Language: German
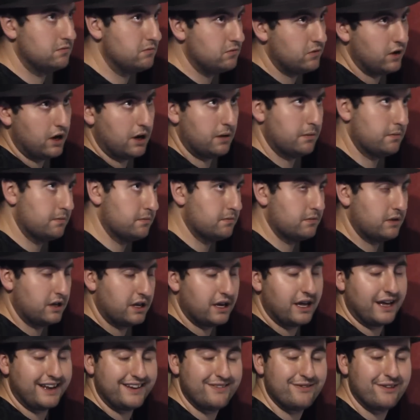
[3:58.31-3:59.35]
ja, in
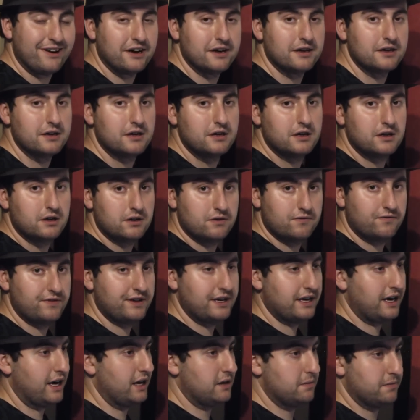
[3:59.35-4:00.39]
etwa,
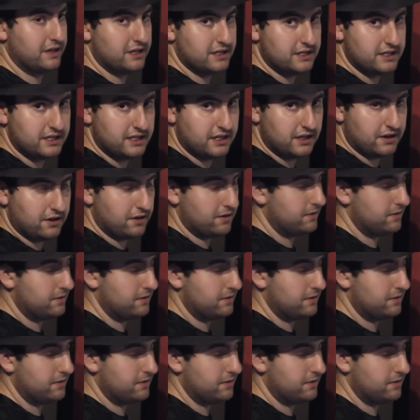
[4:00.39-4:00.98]
wie ein Benziner.